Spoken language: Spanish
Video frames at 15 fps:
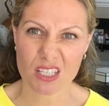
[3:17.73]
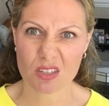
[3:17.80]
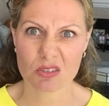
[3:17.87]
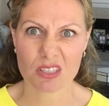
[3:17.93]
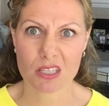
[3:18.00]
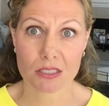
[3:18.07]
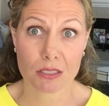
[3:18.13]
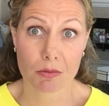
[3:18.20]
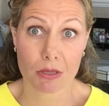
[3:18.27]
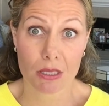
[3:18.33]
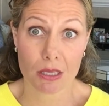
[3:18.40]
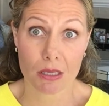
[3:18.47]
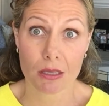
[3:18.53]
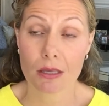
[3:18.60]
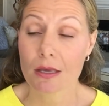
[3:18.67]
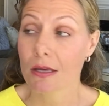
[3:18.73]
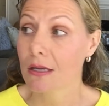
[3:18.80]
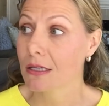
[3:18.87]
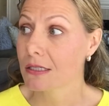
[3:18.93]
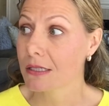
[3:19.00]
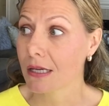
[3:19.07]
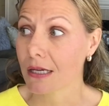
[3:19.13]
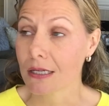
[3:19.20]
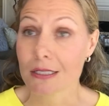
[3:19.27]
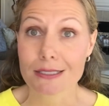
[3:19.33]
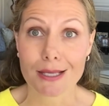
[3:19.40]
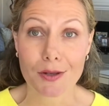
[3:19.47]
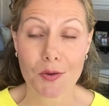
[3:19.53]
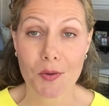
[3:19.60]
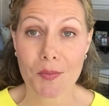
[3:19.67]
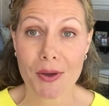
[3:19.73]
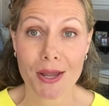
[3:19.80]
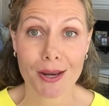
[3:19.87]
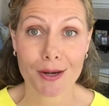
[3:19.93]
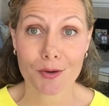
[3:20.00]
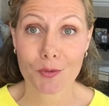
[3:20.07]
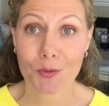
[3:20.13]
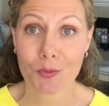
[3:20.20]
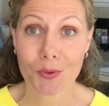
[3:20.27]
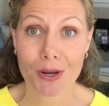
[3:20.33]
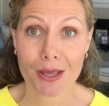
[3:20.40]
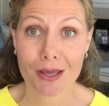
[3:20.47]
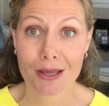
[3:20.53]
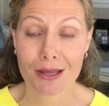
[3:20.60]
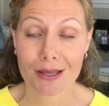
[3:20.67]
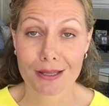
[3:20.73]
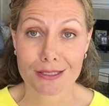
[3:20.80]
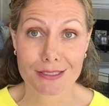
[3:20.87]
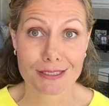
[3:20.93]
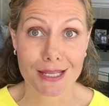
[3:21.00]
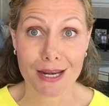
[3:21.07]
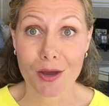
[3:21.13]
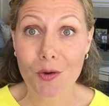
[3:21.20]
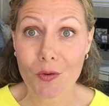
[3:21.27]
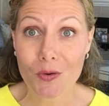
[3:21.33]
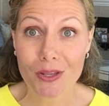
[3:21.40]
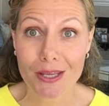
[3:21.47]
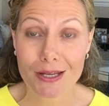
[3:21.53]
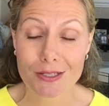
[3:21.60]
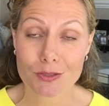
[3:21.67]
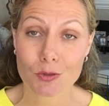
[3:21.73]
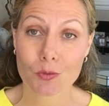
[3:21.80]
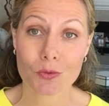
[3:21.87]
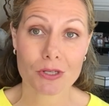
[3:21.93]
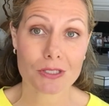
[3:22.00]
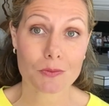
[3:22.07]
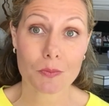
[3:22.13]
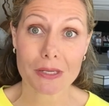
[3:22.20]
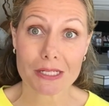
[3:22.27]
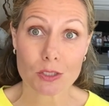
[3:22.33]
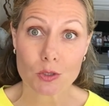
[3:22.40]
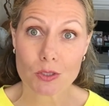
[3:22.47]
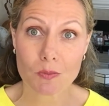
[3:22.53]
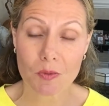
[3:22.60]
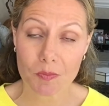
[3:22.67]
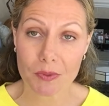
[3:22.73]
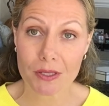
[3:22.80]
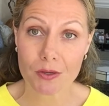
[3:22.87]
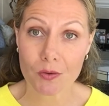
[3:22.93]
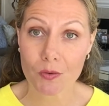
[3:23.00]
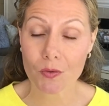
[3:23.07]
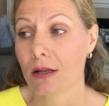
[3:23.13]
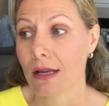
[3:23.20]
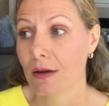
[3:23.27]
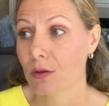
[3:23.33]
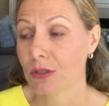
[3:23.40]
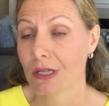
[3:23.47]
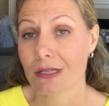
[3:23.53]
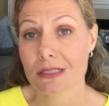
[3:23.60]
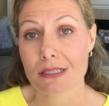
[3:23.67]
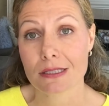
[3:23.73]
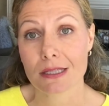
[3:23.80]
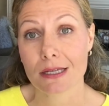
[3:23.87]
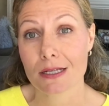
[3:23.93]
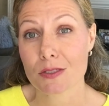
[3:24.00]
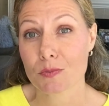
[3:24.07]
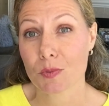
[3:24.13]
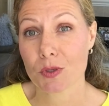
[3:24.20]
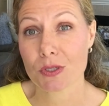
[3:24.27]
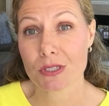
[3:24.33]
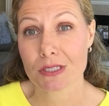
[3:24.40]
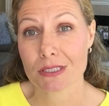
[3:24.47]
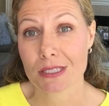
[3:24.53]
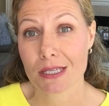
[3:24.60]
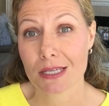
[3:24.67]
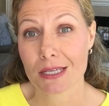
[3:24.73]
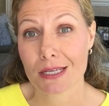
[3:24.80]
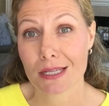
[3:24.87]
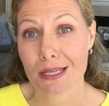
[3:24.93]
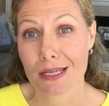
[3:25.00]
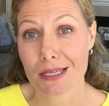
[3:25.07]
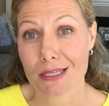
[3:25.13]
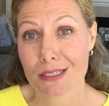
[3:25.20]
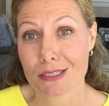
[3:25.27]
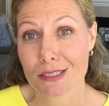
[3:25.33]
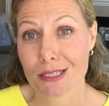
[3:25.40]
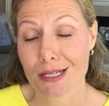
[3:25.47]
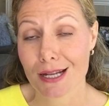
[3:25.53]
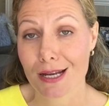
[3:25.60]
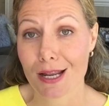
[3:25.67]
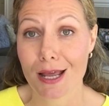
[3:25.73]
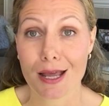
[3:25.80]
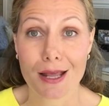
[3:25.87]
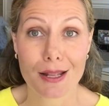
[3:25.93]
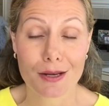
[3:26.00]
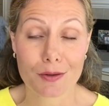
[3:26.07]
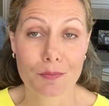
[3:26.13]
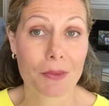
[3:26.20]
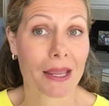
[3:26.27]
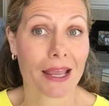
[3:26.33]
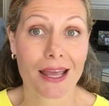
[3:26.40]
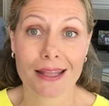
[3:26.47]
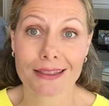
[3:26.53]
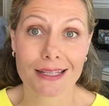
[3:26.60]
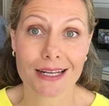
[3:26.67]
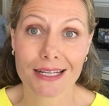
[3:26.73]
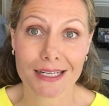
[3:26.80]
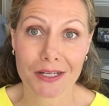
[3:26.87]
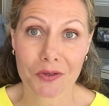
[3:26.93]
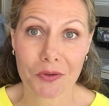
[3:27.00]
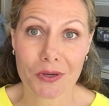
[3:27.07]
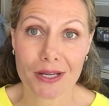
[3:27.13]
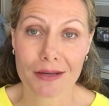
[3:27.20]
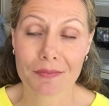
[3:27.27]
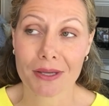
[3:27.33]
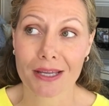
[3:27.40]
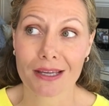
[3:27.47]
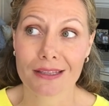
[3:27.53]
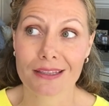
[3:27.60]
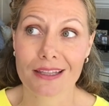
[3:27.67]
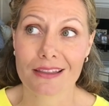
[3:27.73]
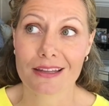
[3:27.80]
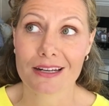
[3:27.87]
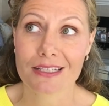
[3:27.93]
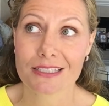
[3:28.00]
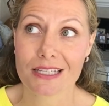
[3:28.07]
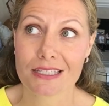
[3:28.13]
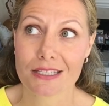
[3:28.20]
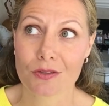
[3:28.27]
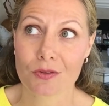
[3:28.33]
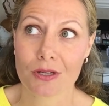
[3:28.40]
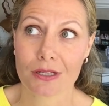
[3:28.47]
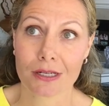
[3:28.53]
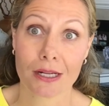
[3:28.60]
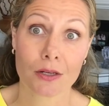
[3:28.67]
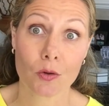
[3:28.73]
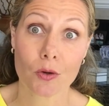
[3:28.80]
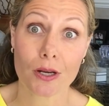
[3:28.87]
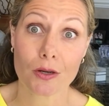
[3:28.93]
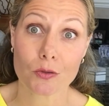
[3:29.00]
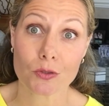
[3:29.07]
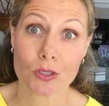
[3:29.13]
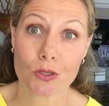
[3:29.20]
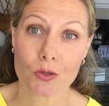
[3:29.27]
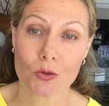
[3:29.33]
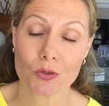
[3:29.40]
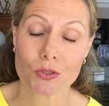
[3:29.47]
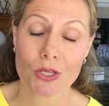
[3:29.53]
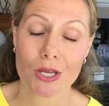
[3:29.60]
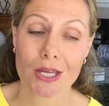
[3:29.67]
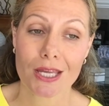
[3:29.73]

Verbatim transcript: ya no sé quién sabe qué, llegan y se coman unas zanahorias o unos palitos de pepino. La otra receta que les puedo decir es me encanta la granola, me encanta darles de desayunar granola a los niños.